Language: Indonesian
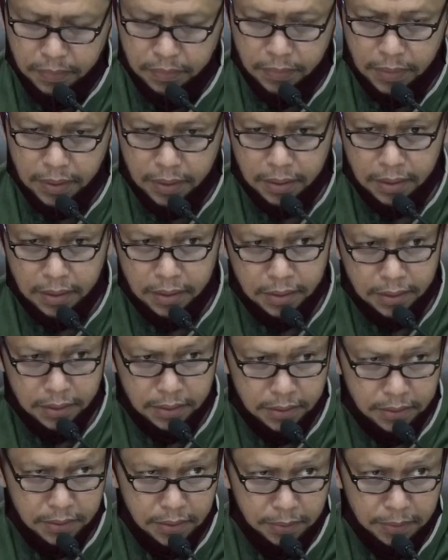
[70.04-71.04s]

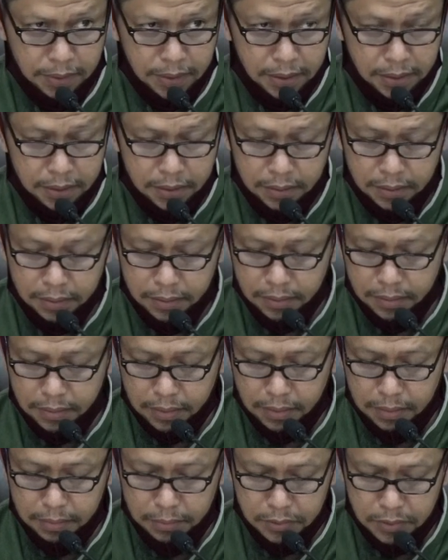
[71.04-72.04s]
Para jemaah
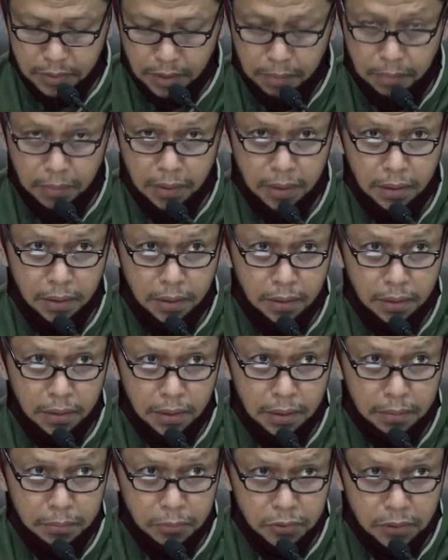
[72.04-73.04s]
kaum muslimin
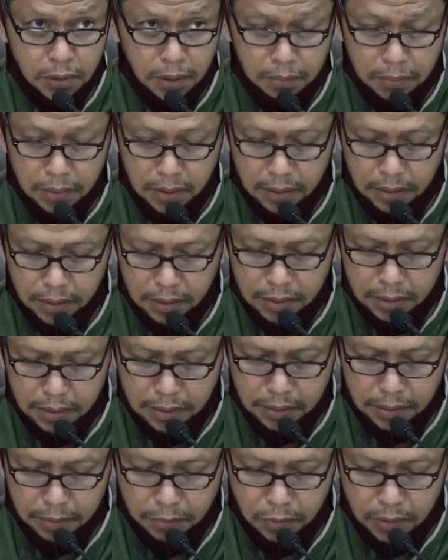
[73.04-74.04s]
dan muslimat
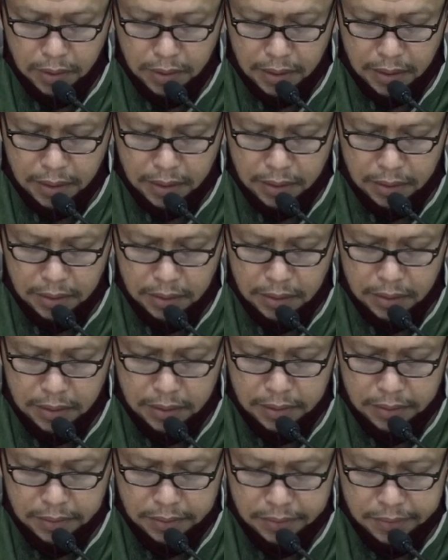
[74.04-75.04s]
yang dimuliakan
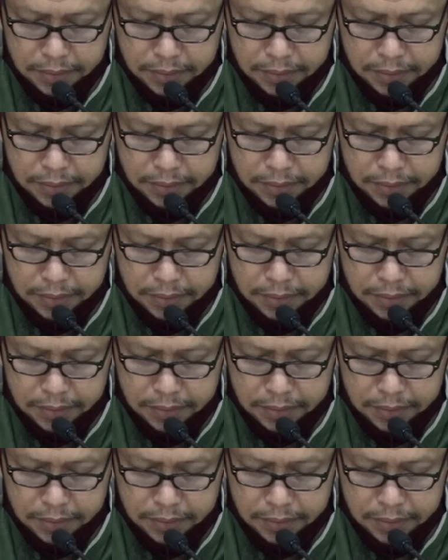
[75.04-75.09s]
Allah,